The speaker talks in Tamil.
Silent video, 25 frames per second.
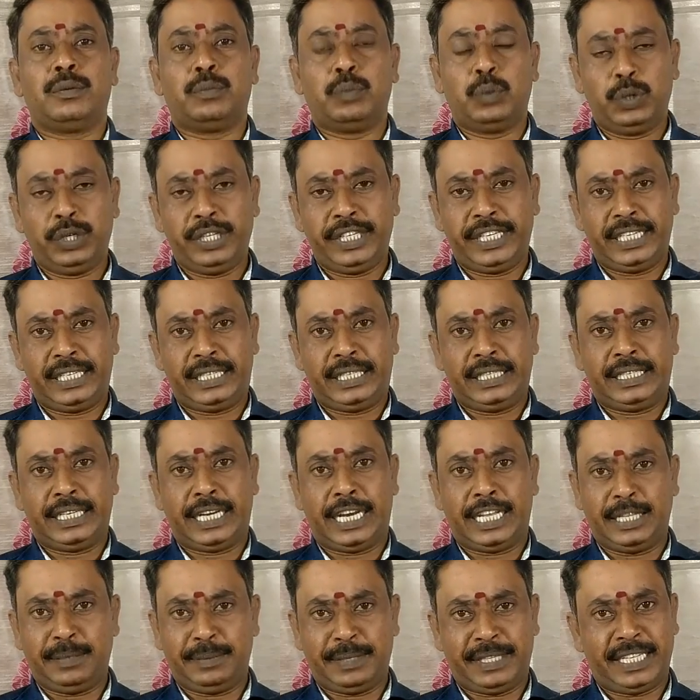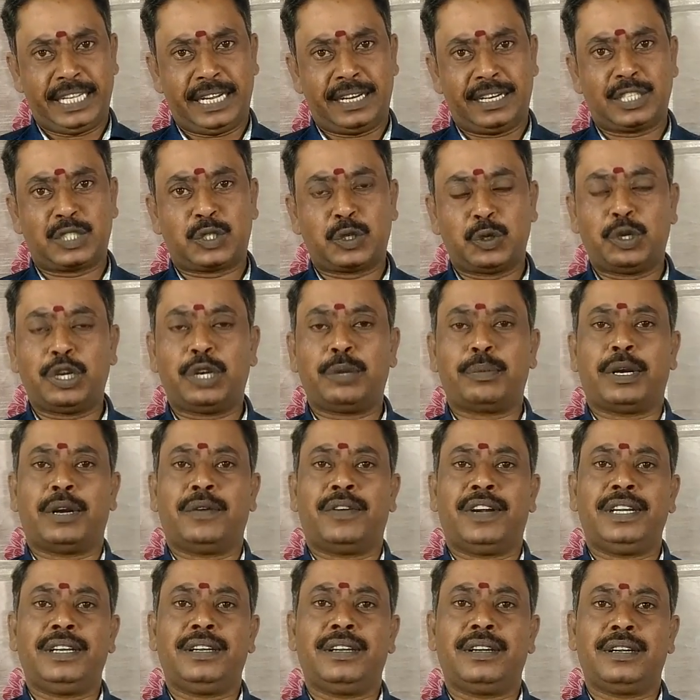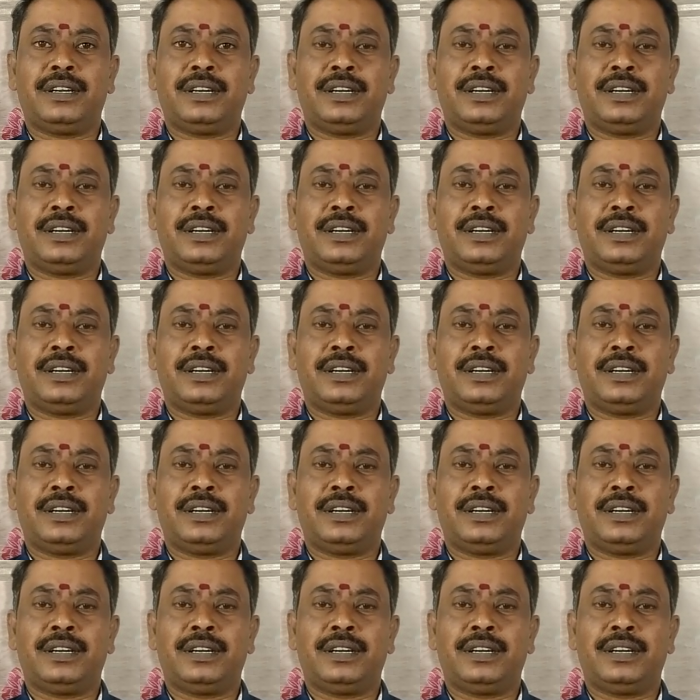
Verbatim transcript: மூணு எட்டுக்கு அதிபதியான சுக்கர பகவான்